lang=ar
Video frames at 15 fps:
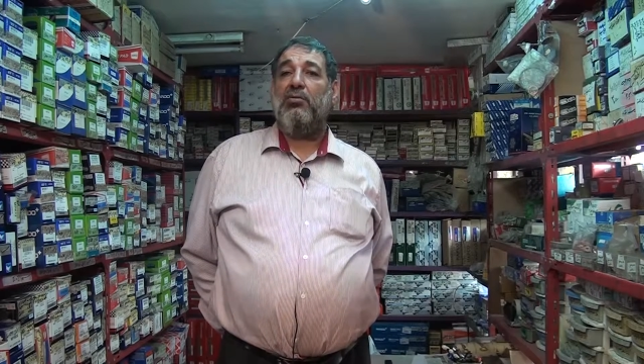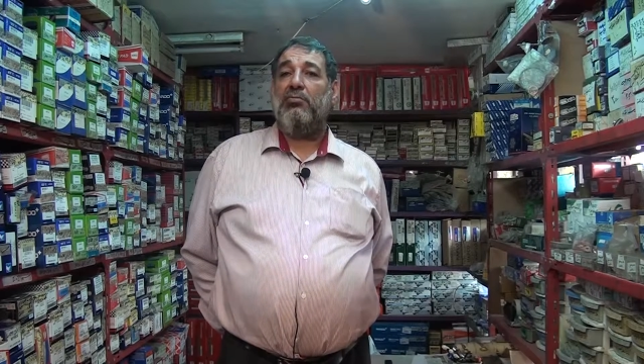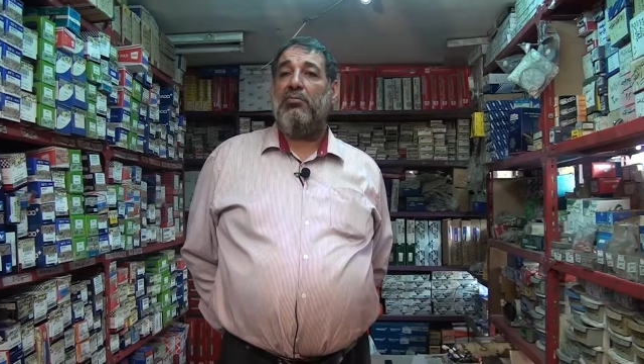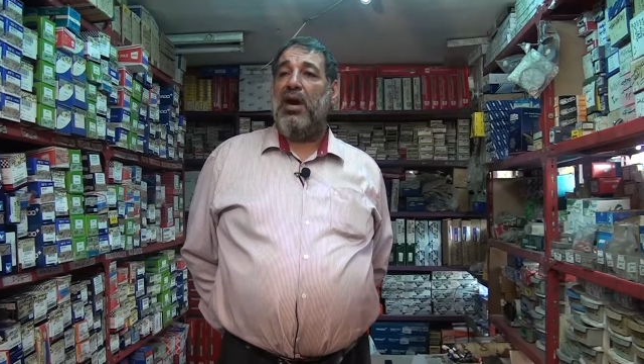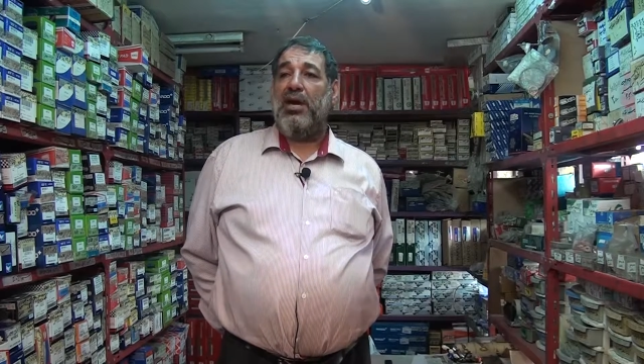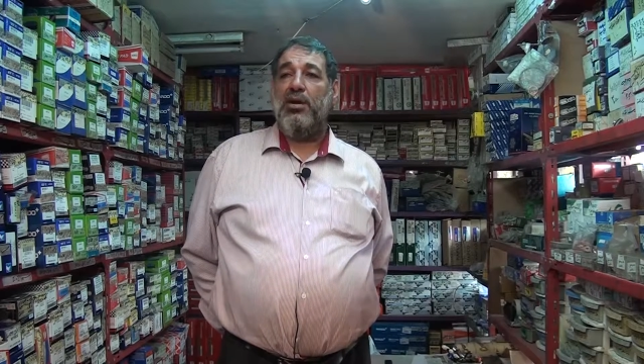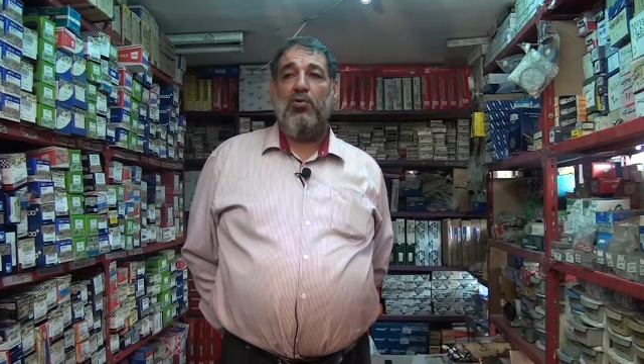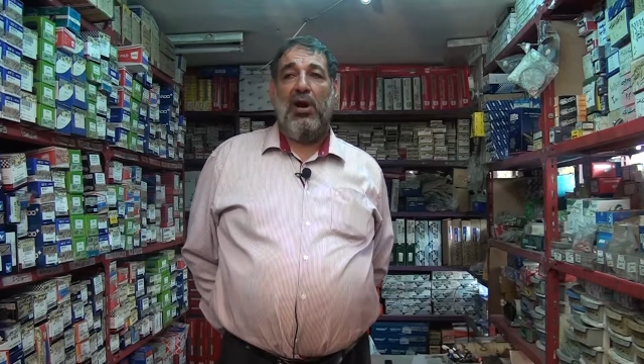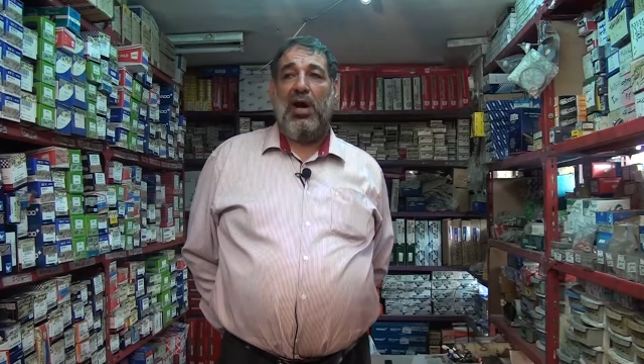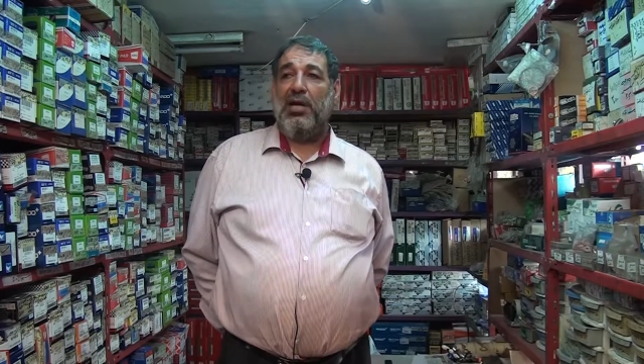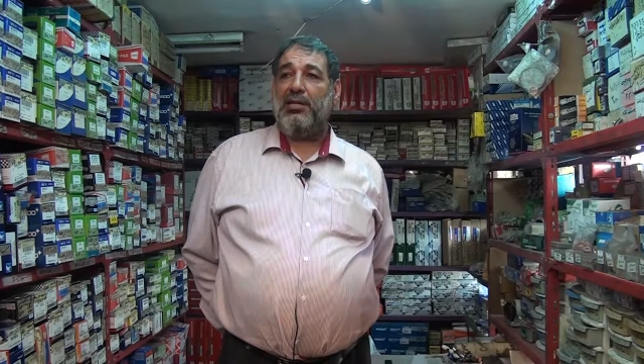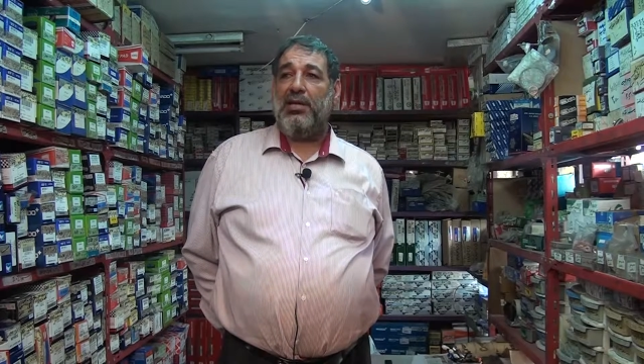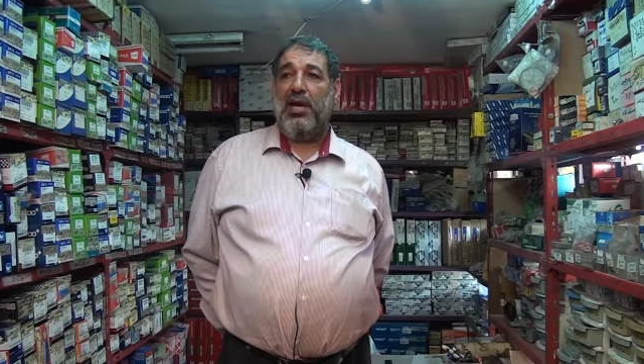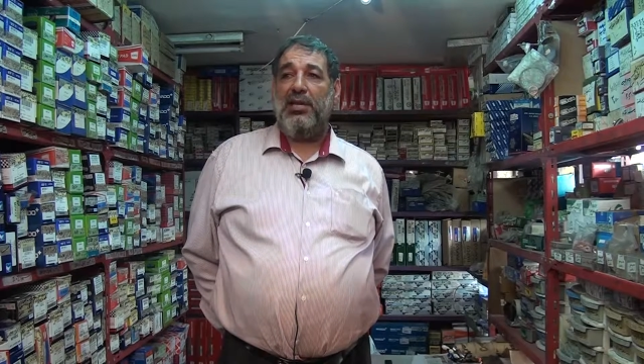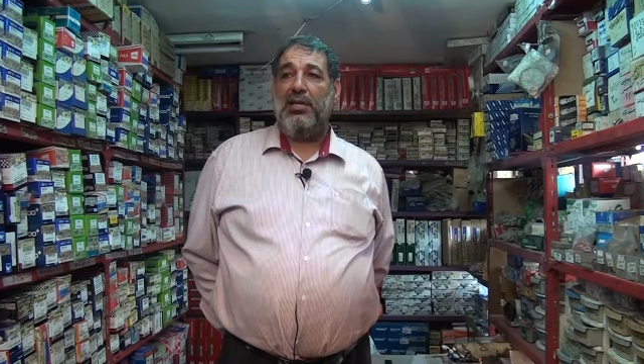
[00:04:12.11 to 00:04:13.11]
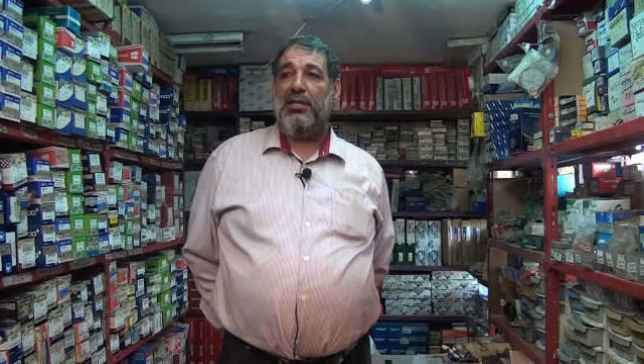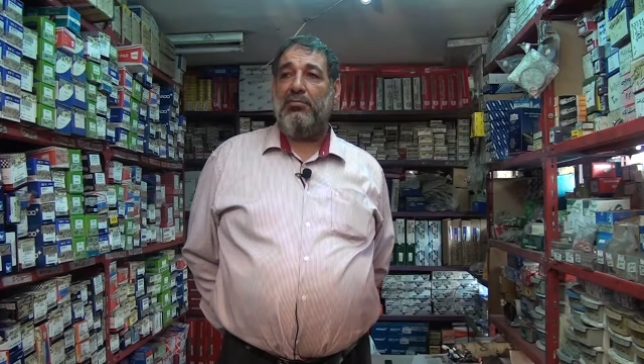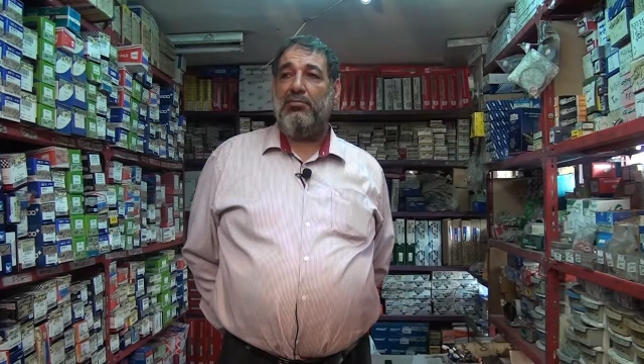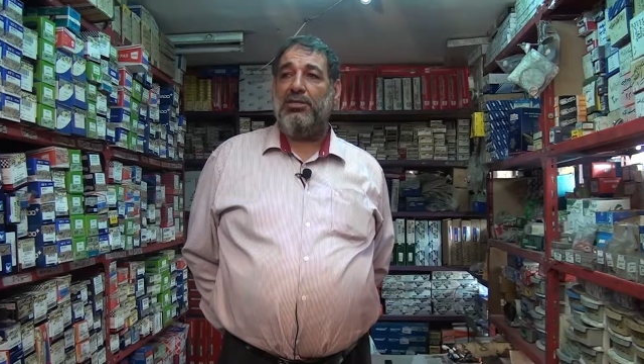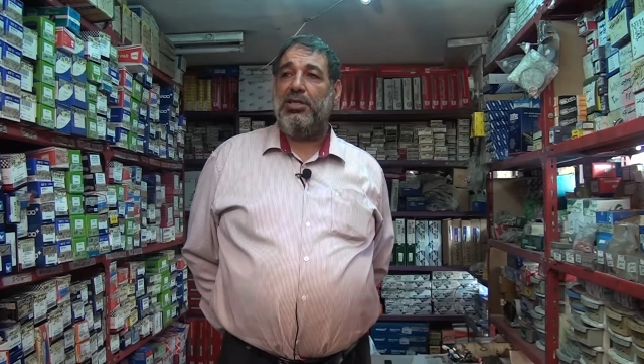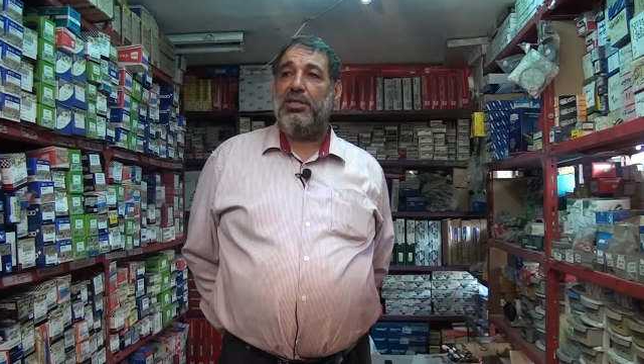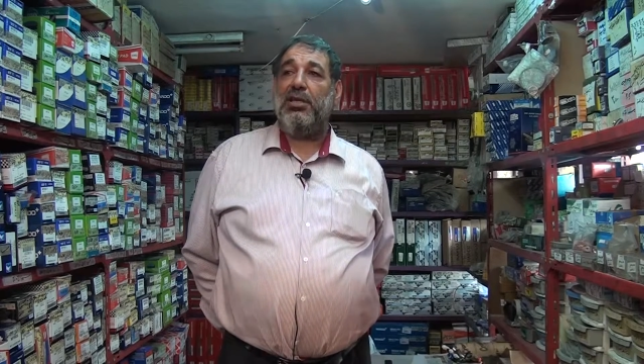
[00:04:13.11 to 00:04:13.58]
ما أي واحد كان
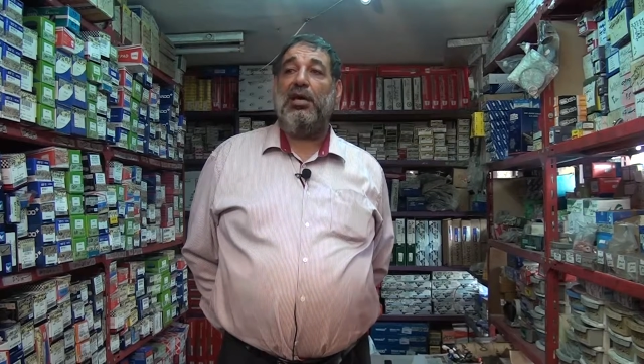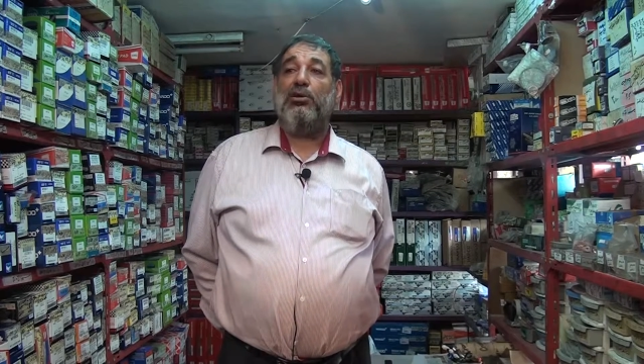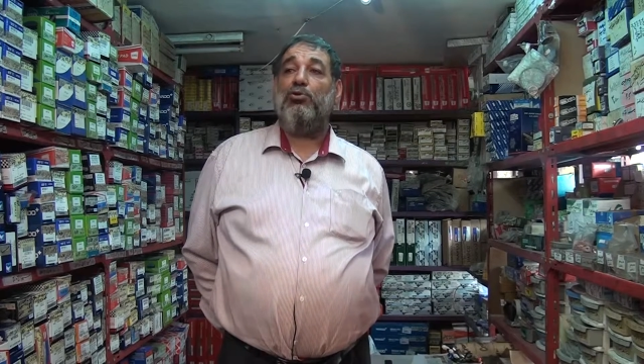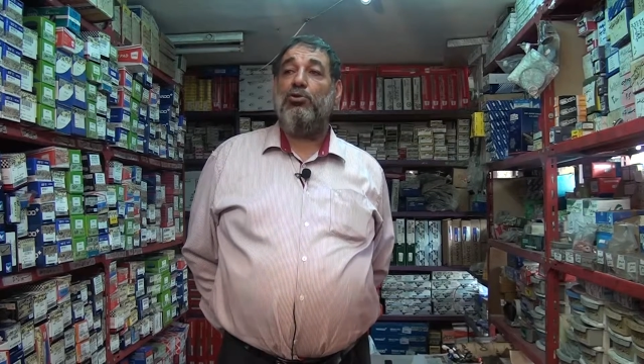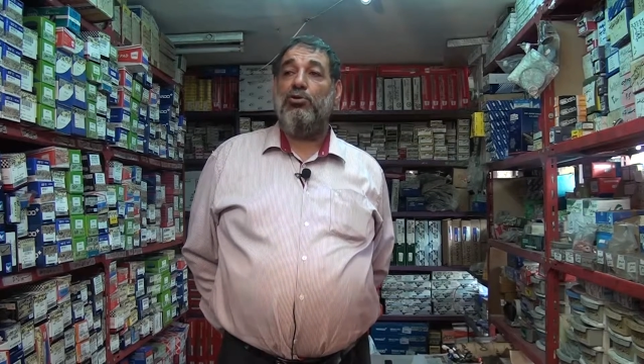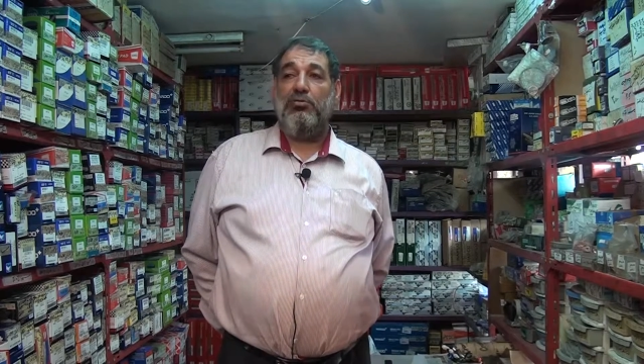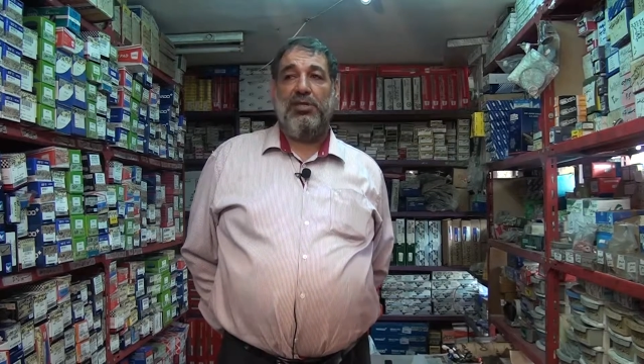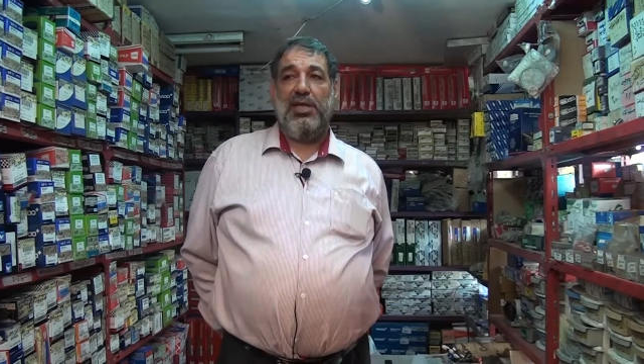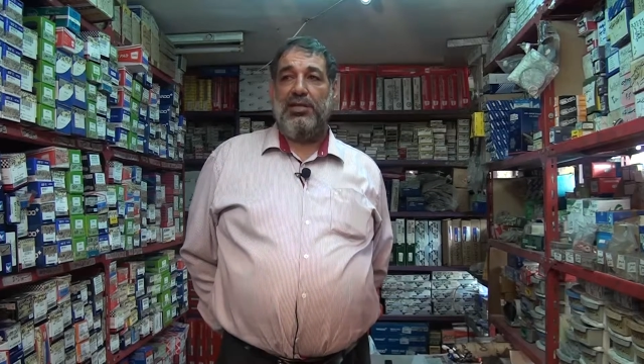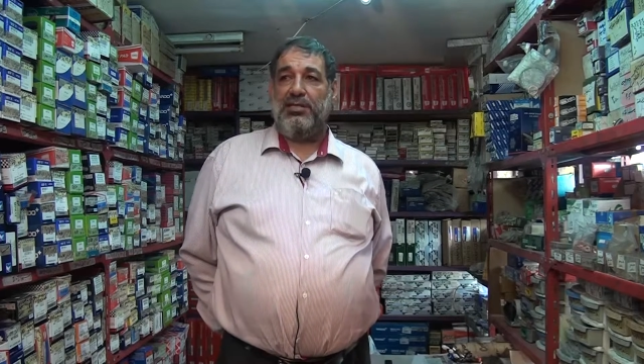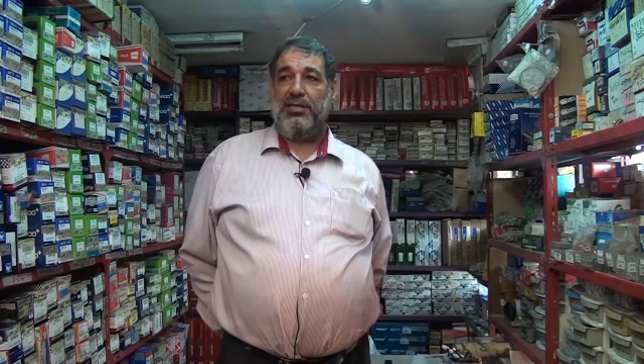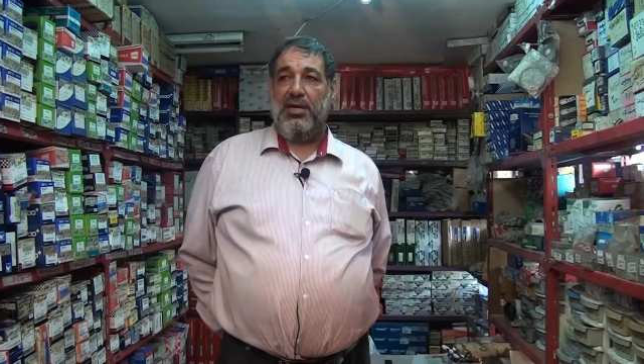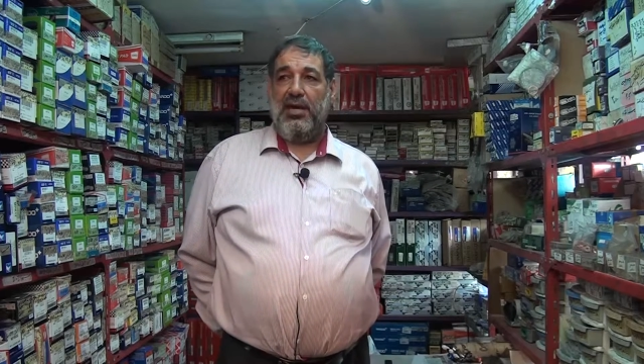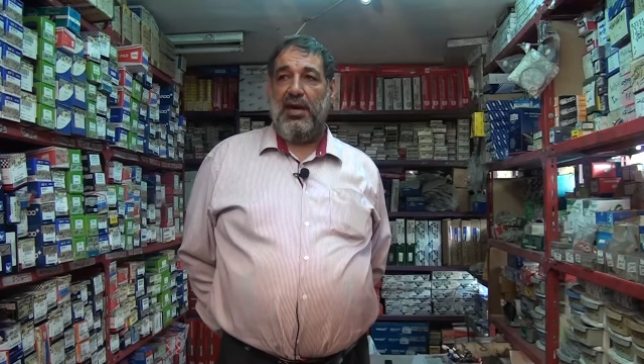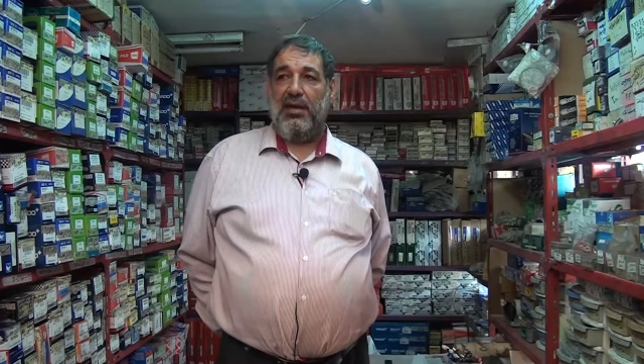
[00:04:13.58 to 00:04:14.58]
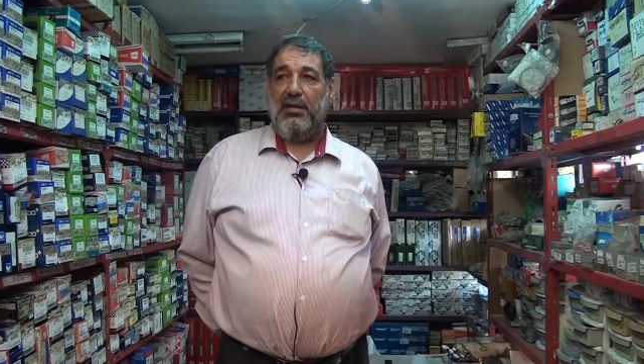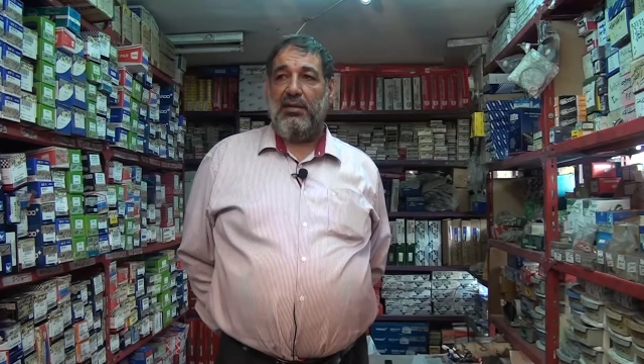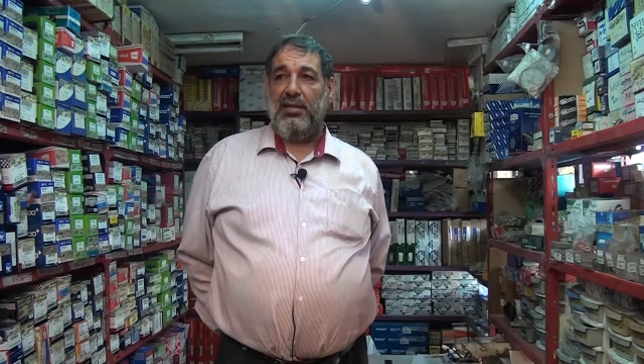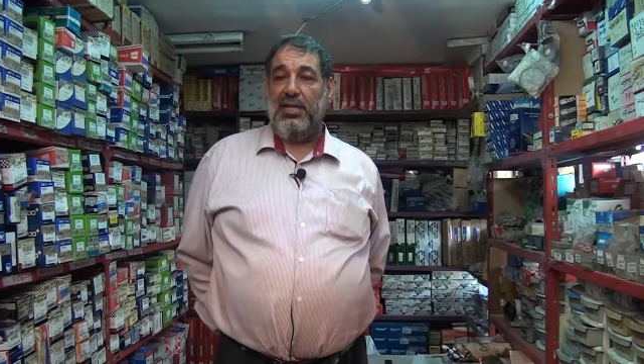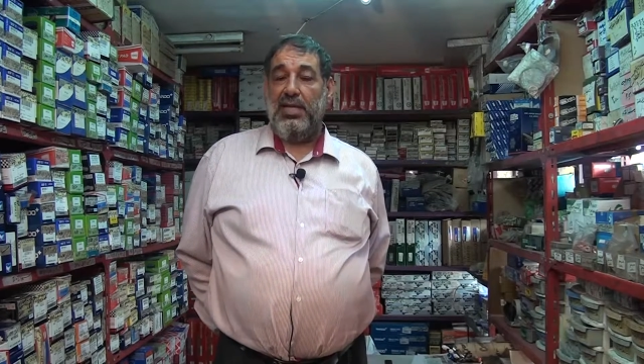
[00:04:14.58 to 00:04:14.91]
باستطاعته أنه يمتلك سيارة